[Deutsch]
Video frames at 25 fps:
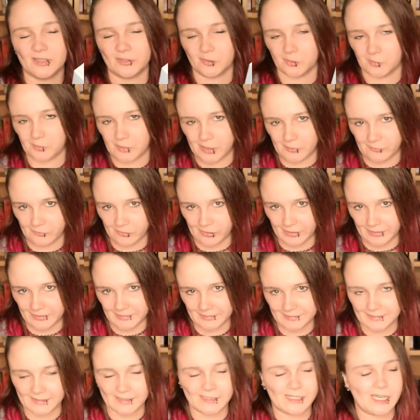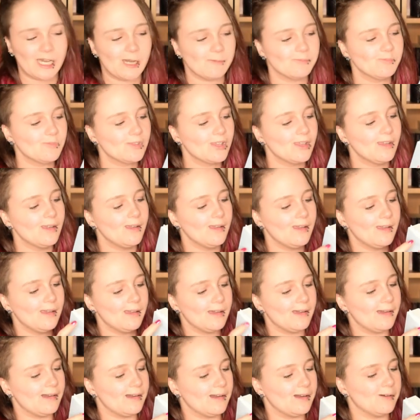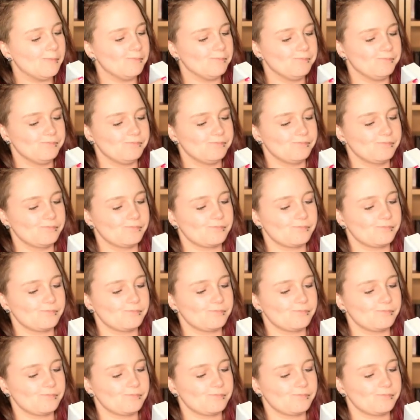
also in meinem Fall gestern Abend. Ähm,